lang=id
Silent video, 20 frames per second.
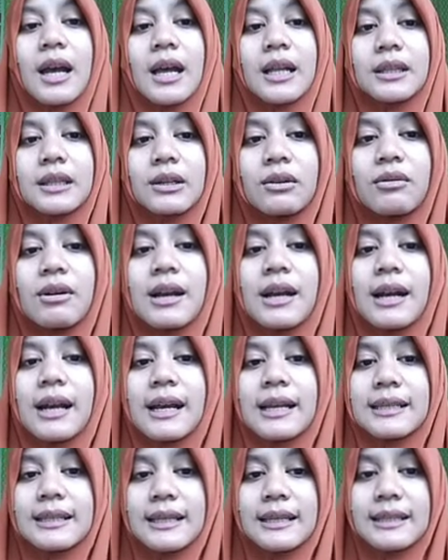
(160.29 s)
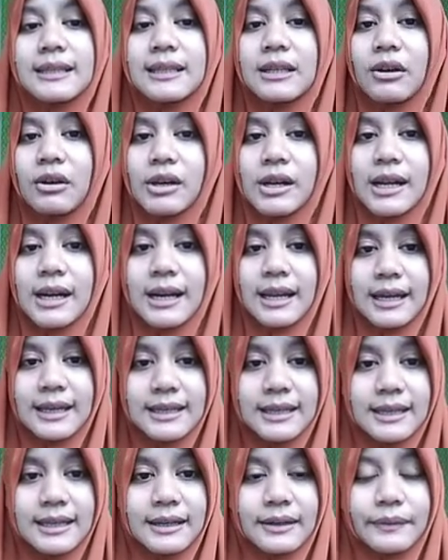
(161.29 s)
atau hak asasi orang
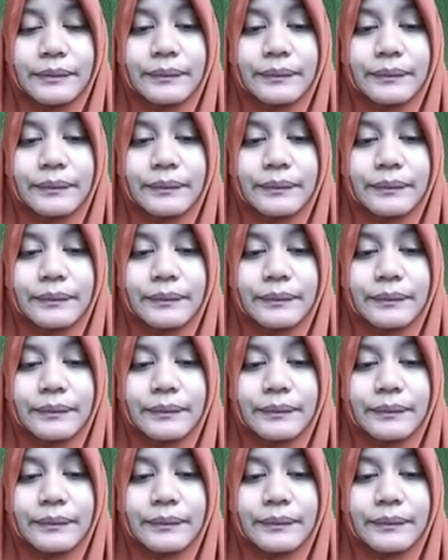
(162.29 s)
lain.